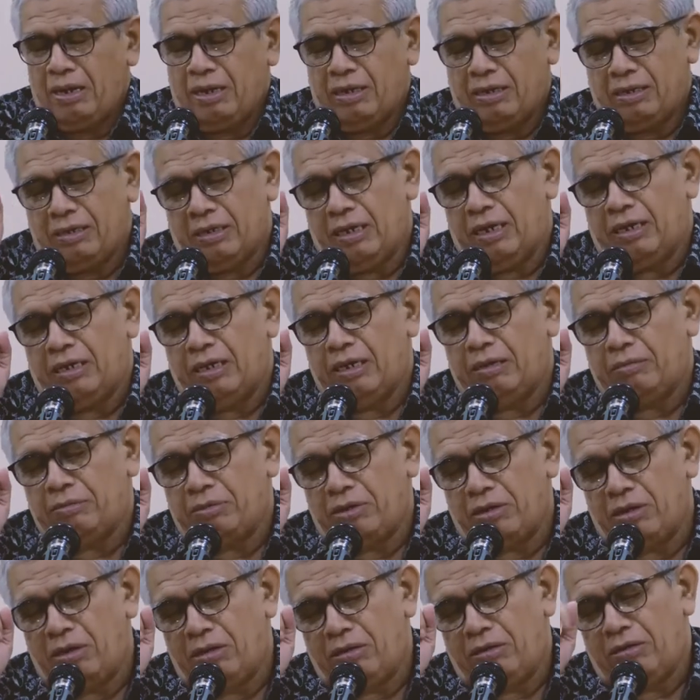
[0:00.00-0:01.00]

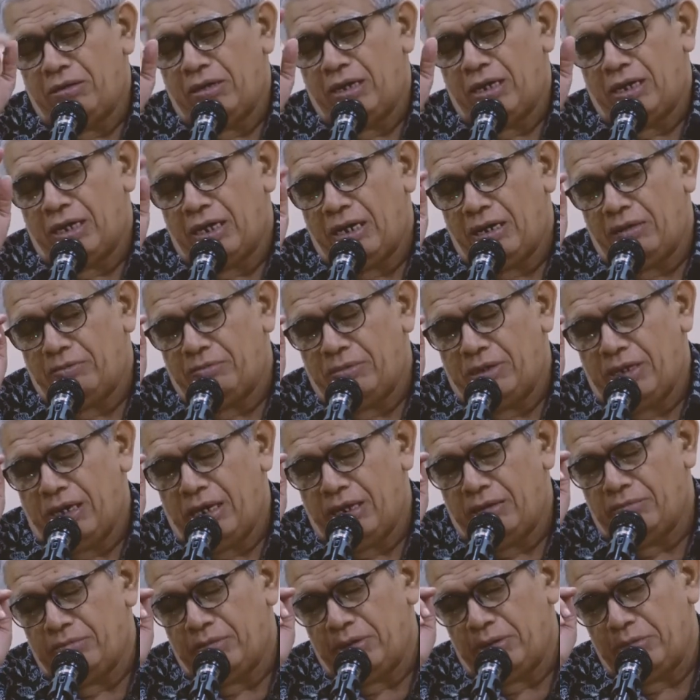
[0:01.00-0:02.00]
dalam golongan
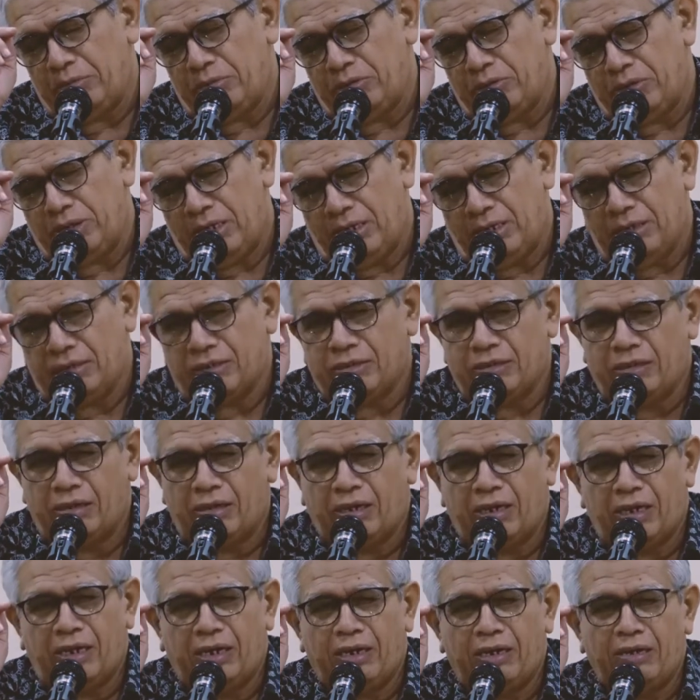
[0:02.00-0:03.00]
hamba-hambamu yang
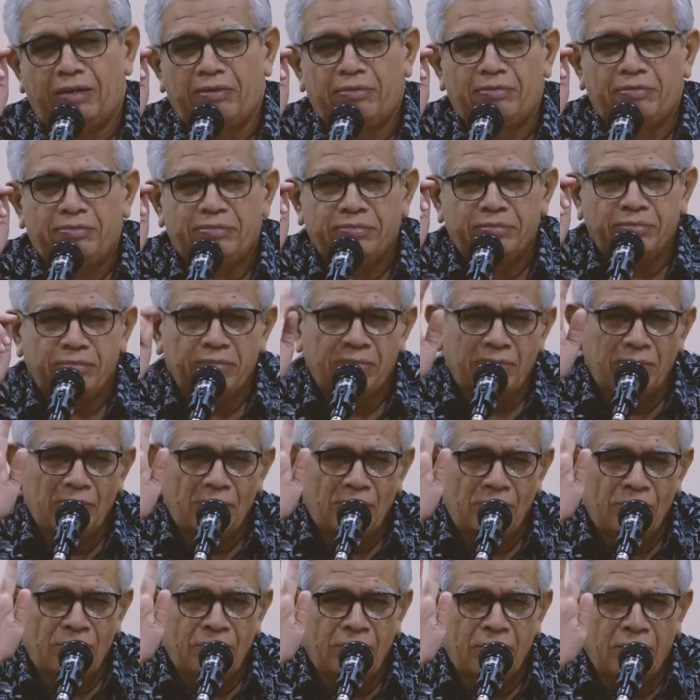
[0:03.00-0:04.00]
soleh.
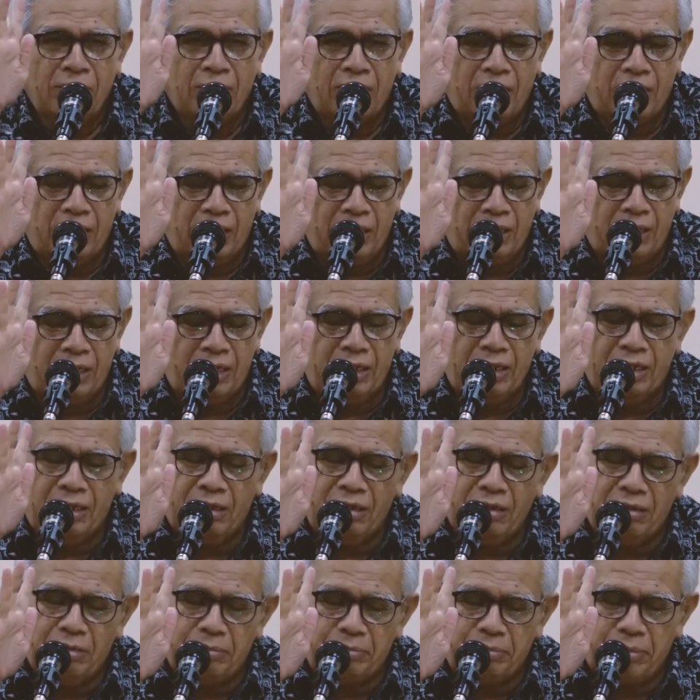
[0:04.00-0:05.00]

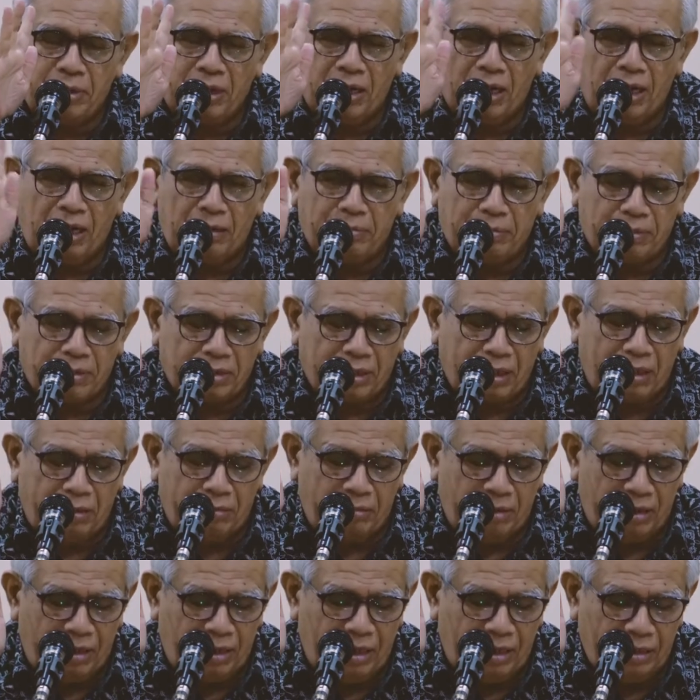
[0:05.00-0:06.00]
Ini penggal
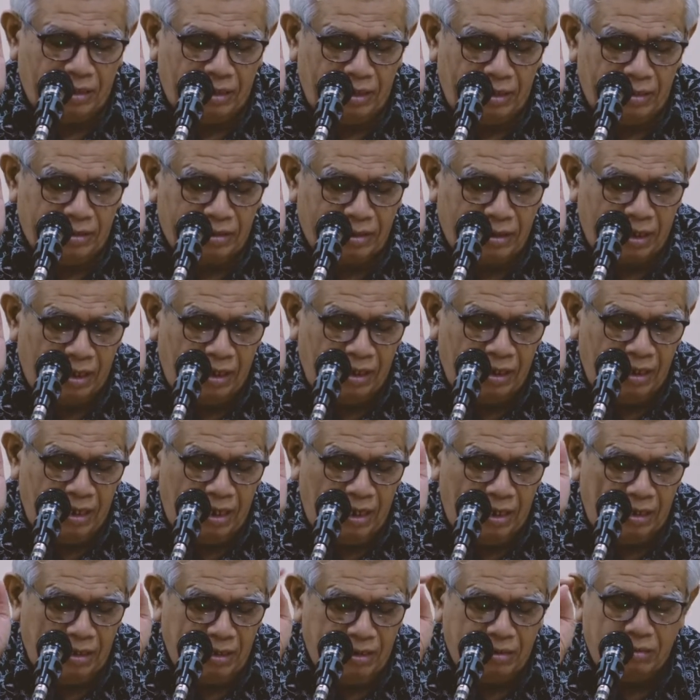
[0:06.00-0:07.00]
pertama hadirin
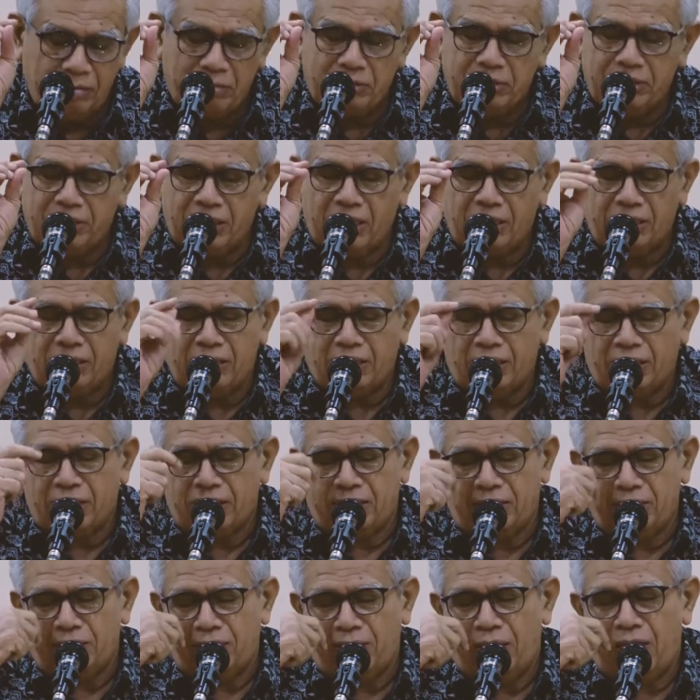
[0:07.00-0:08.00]
sekalian, kemudian yang
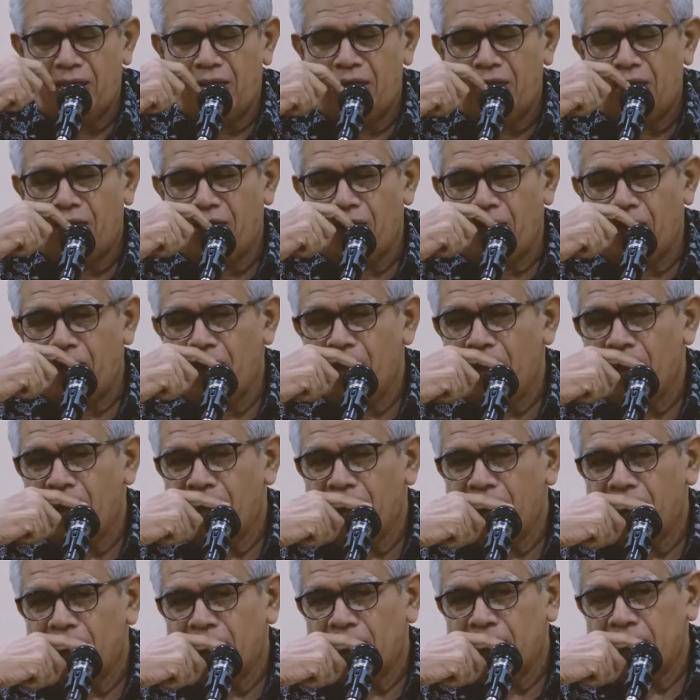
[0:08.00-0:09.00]
kedua
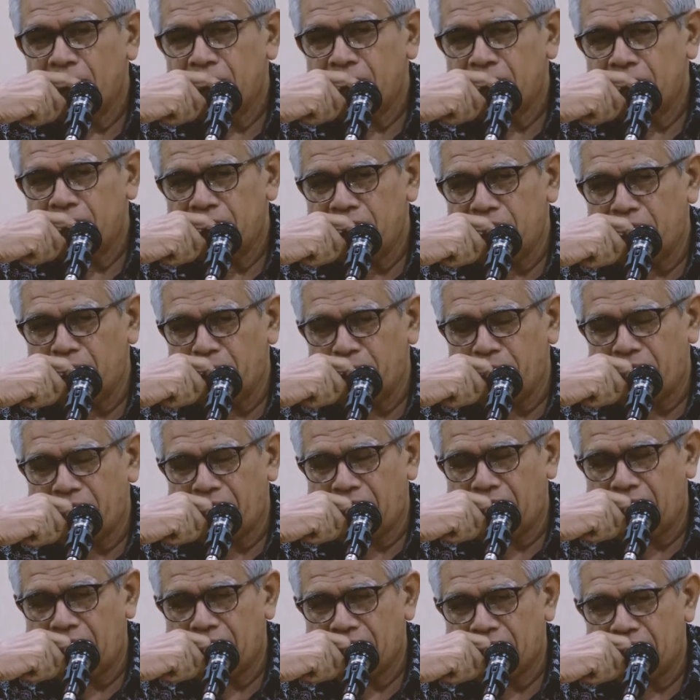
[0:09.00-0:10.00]
yang
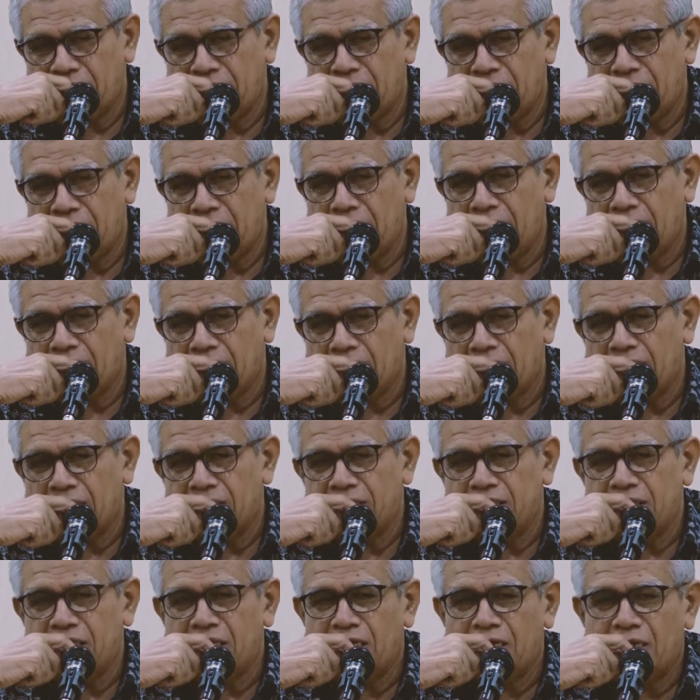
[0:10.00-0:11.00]
berkaitan dengan
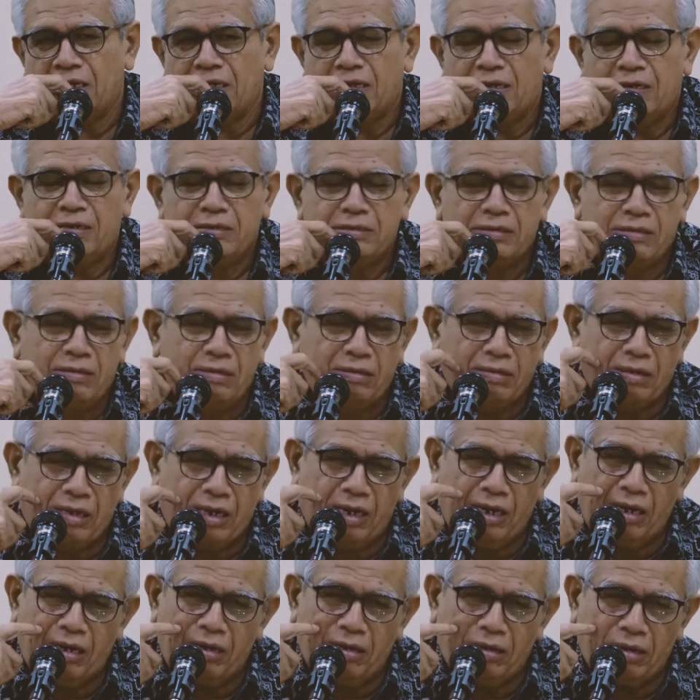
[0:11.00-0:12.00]
raja
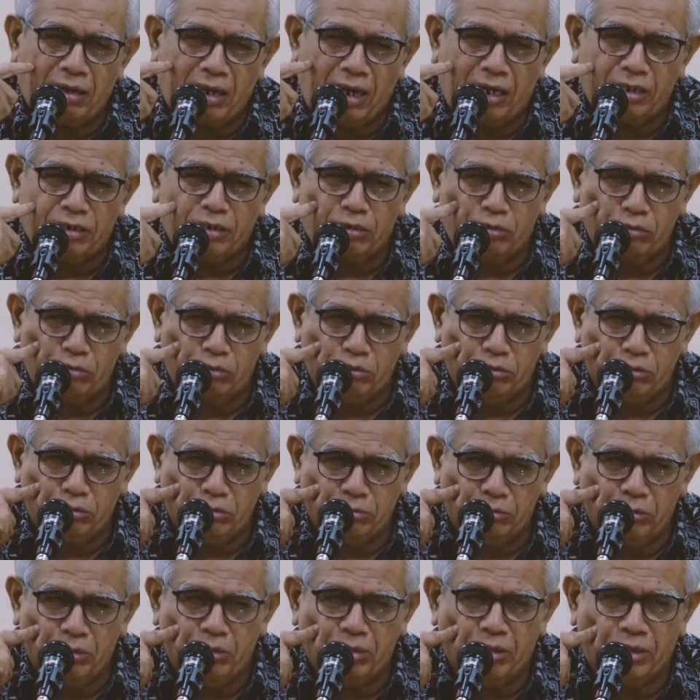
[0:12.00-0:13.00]
seorang ratu
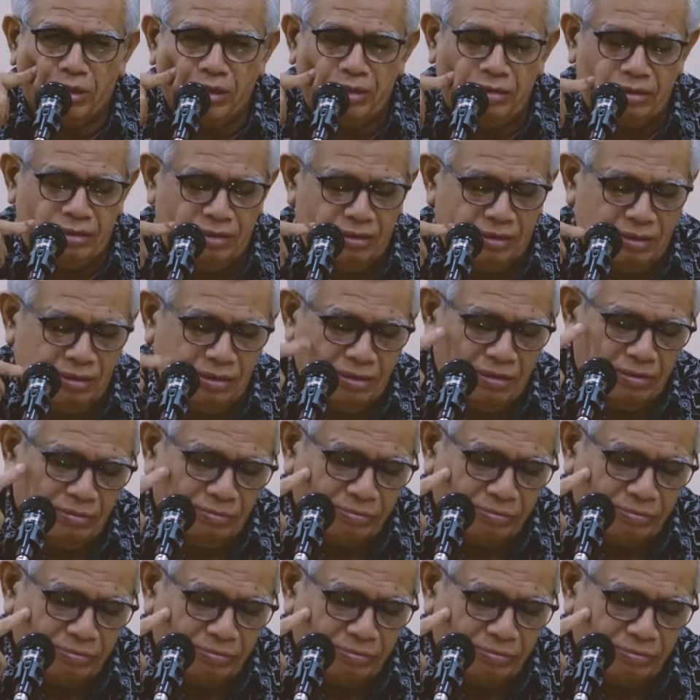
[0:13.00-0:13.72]
Bulkis